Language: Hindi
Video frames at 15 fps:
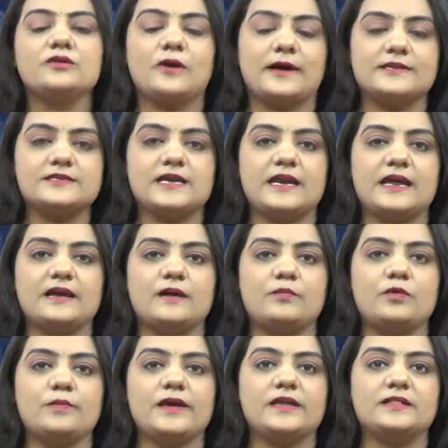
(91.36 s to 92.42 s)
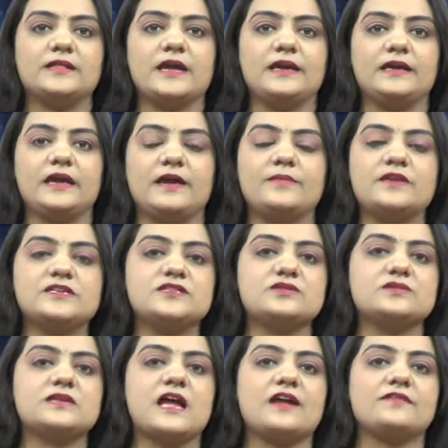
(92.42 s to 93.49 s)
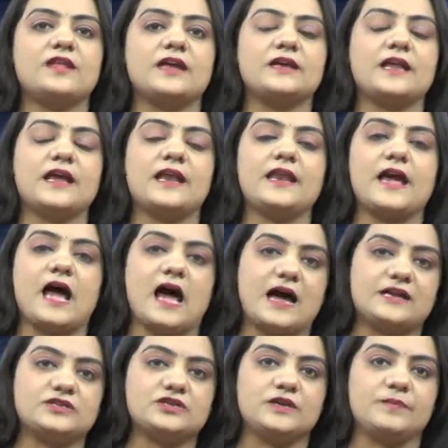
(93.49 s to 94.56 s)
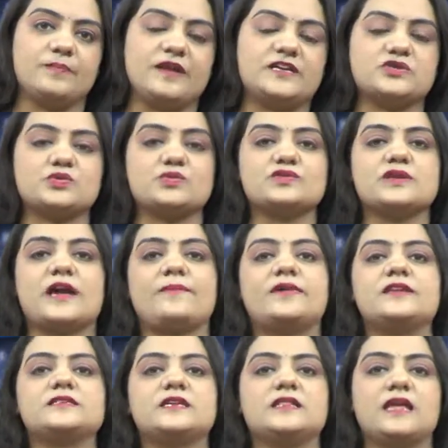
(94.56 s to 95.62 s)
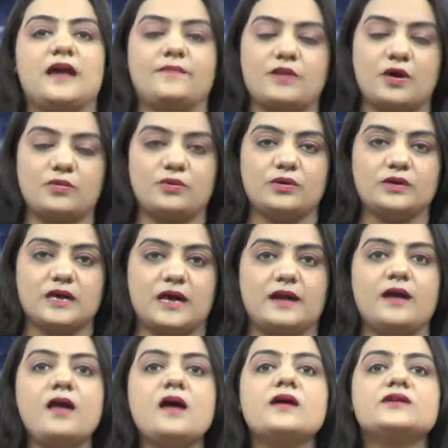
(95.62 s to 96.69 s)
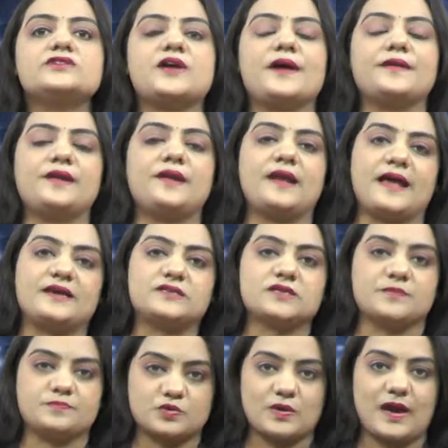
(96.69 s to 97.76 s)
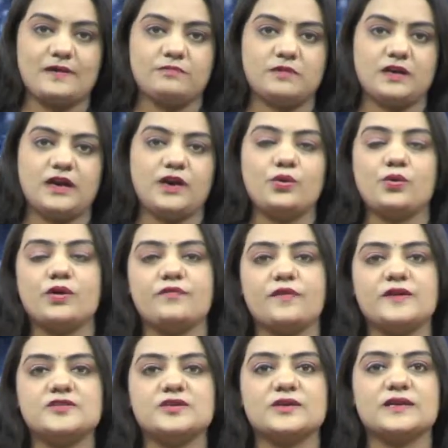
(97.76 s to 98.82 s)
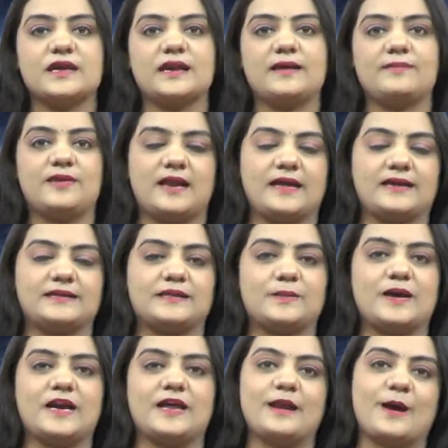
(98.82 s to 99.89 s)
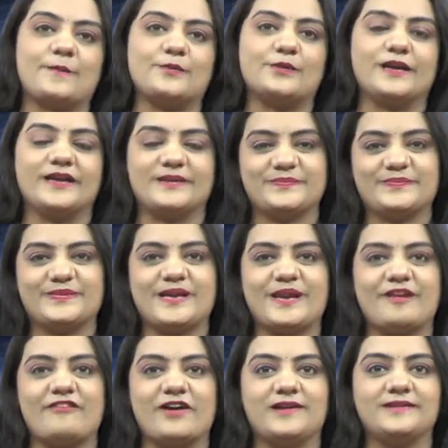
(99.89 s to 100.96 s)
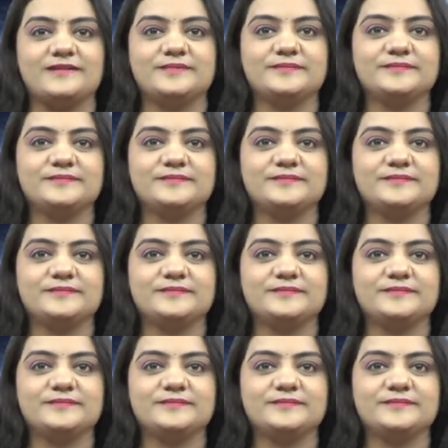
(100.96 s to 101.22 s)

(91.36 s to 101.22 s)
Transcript: तो आज के लिए खबरों में इतना ही एमएनएस न्यूज लाइव देखने के लिए आज ही प्ले स्टोर से एमएनएस इंडिया डाउनलोड कर चैनल लाइक सब्सक्राइब करें नोटिफिकेशन के लिए बेलाइकन दबाना ना भूले धन्यवाद